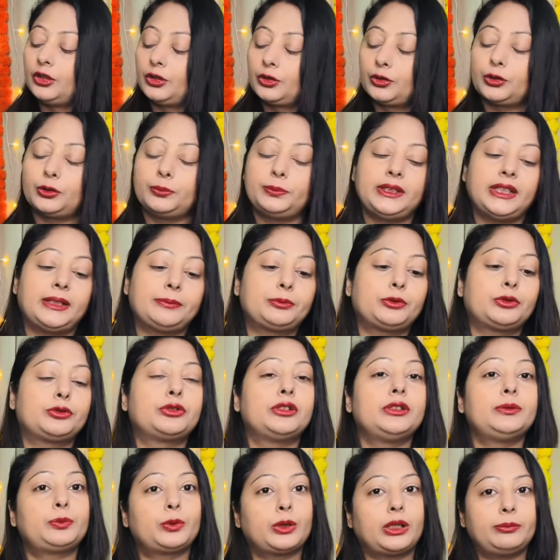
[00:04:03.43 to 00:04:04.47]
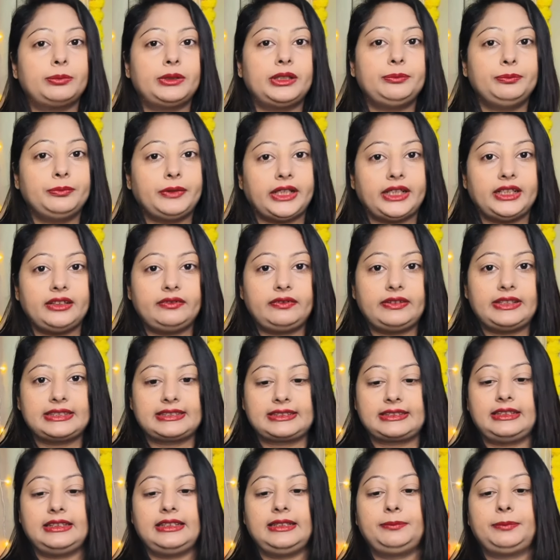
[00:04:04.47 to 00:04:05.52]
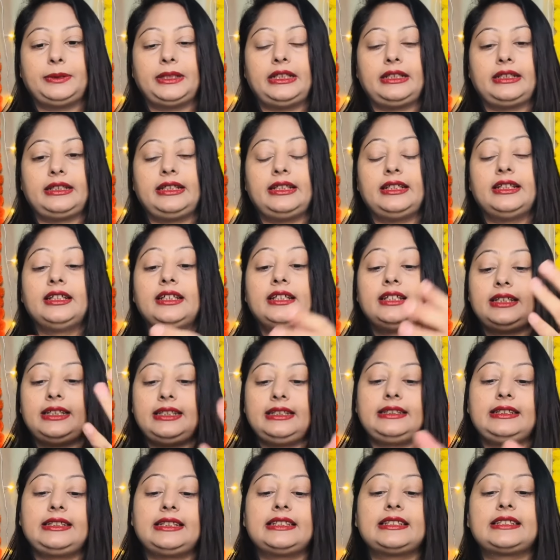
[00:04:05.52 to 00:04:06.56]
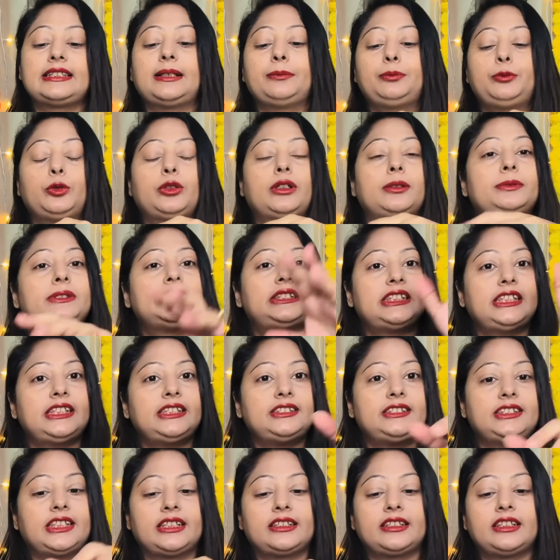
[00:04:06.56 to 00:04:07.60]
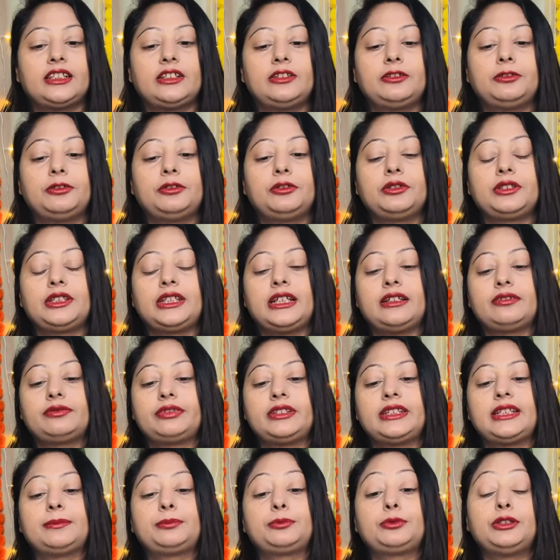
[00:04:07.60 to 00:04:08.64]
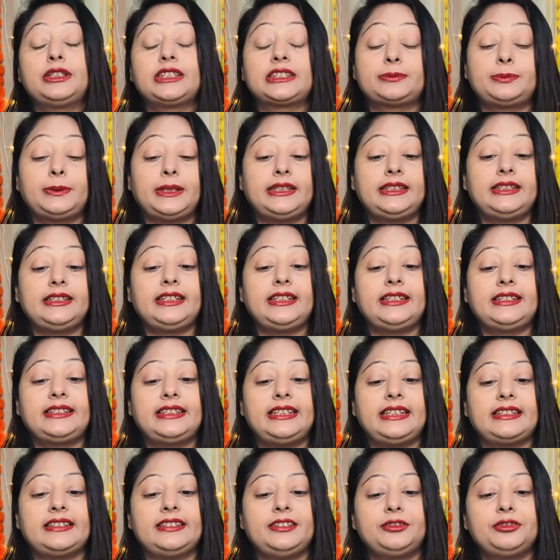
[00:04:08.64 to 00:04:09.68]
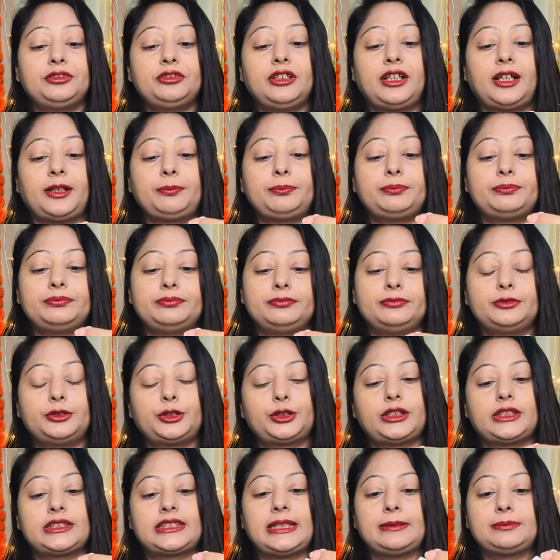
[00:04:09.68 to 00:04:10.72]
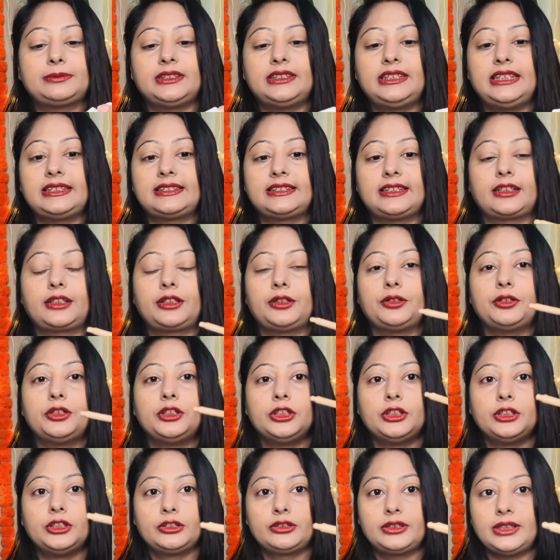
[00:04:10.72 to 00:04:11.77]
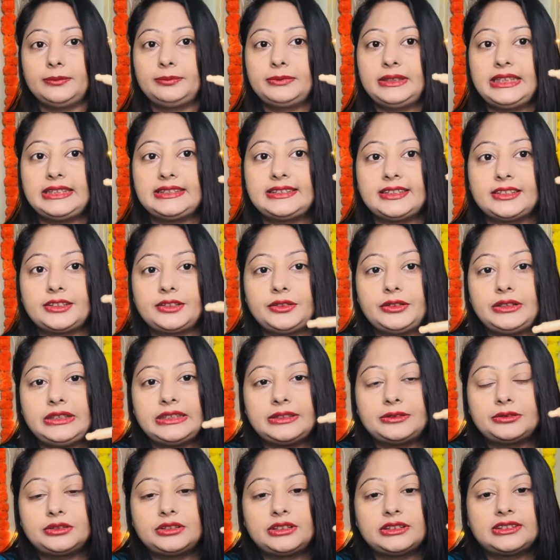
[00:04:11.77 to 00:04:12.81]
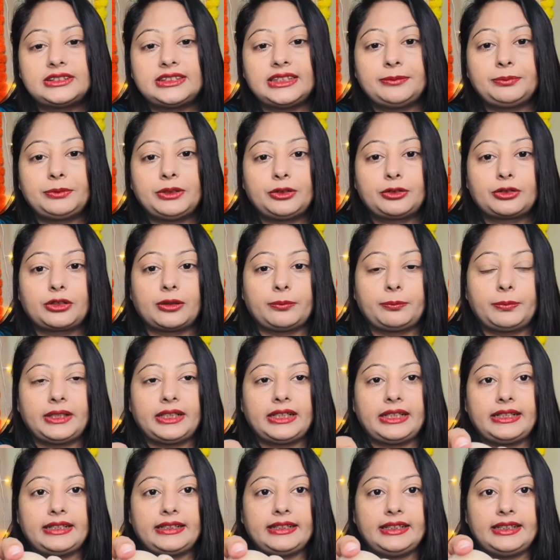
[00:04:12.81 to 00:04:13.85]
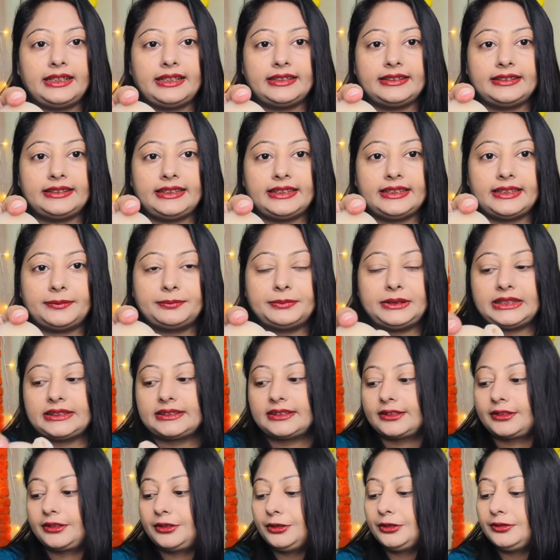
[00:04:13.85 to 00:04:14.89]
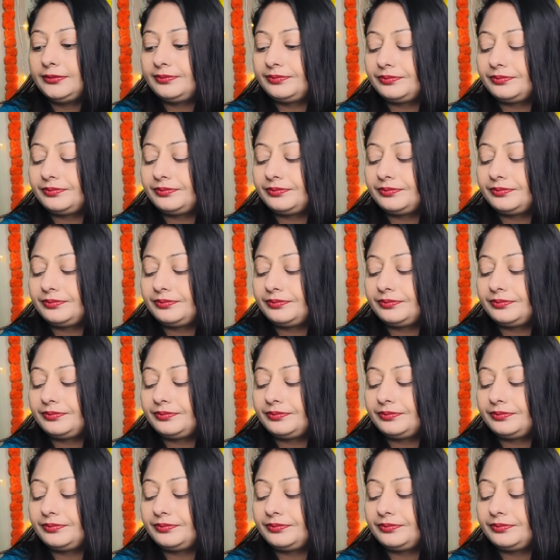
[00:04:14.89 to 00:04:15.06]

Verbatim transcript: तो भी आपको कोई प्रॉब्लम नहीं फेस करनी पड़ेगी इन केस आपको कभी शेड जानना हो या फिर आपको एक्सपायरी डेट देखनी हो तो आप उस हिसाब से देख सकते हो तो आप देख सकते हो ये कुछ इस टाइप का ड्रॉपर आएगा एंड ये आप देख सकते हो